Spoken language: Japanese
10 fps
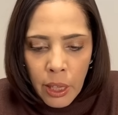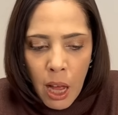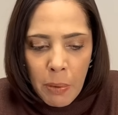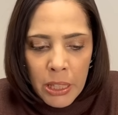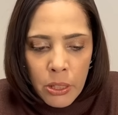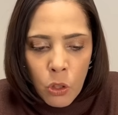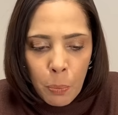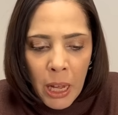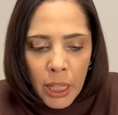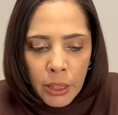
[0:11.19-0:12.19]
派閥の
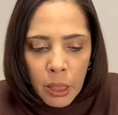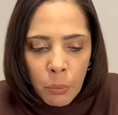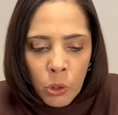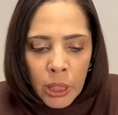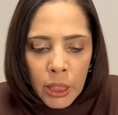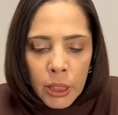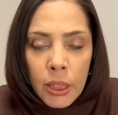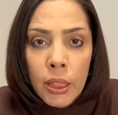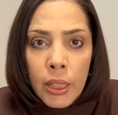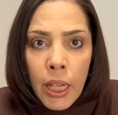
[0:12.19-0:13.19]
パーティー問題につ
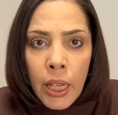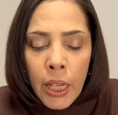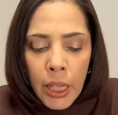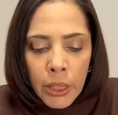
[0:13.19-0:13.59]
いて、